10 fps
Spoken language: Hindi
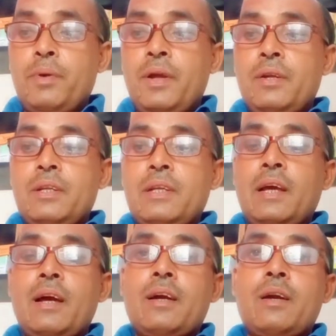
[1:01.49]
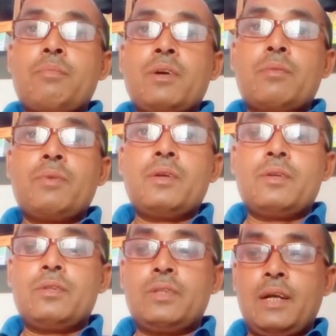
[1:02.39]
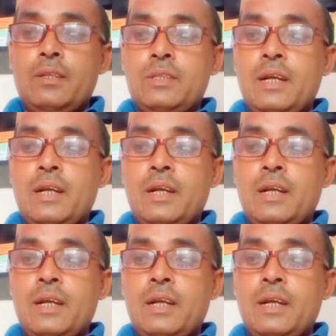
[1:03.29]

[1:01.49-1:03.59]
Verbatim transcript: पेट या कमर में दर्द